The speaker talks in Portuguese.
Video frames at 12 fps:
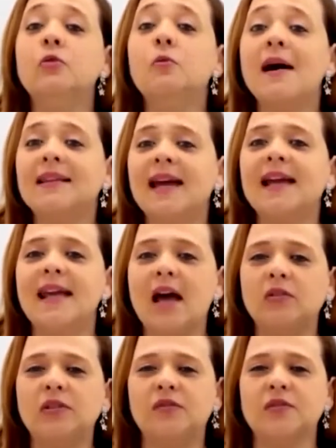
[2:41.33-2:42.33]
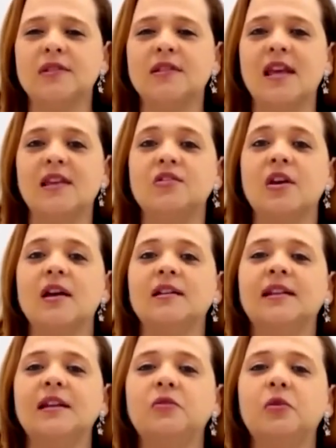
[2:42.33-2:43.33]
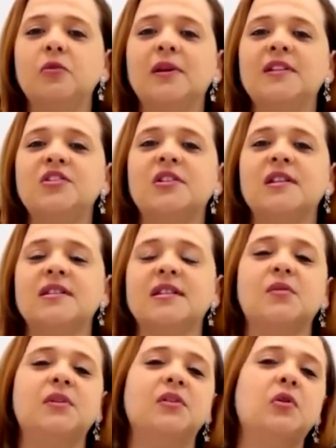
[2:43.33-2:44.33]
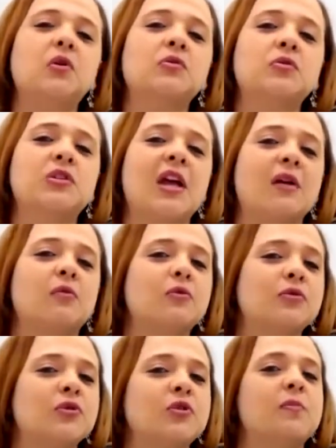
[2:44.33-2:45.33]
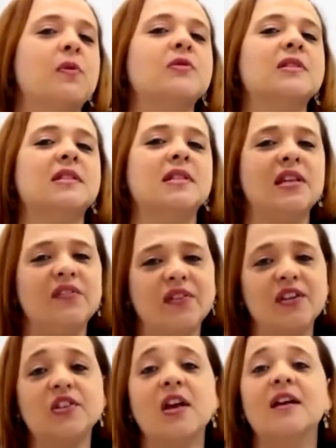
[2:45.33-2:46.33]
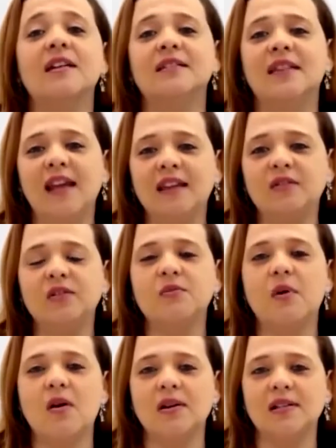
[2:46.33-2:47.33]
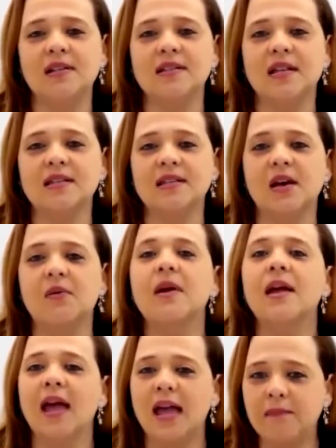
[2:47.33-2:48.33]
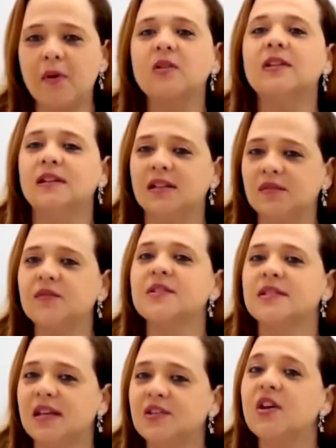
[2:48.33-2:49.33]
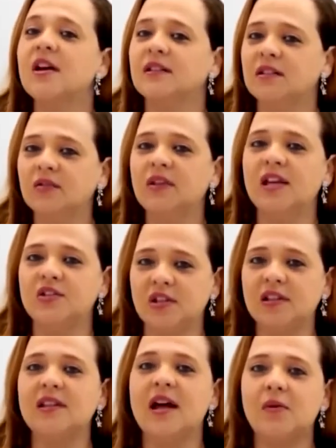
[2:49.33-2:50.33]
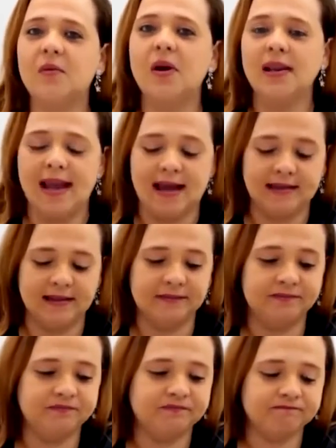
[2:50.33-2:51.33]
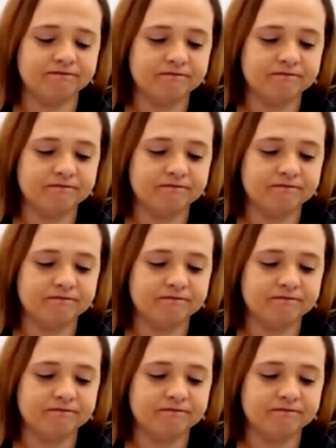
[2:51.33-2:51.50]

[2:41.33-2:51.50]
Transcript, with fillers: No material de vocês tem toda uma descrição de todos os recursos possíveis dentro de uma organização. É importante que vocês não deixem de dar uma olhada.